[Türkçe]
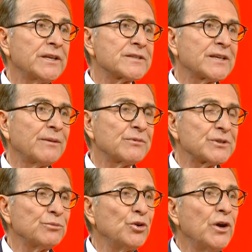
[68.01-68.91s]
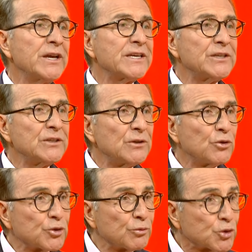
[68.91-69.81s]
insanımızı bu
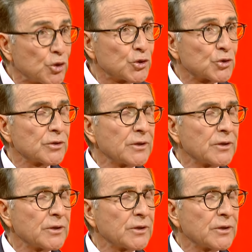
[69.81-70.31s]
lüzumsuz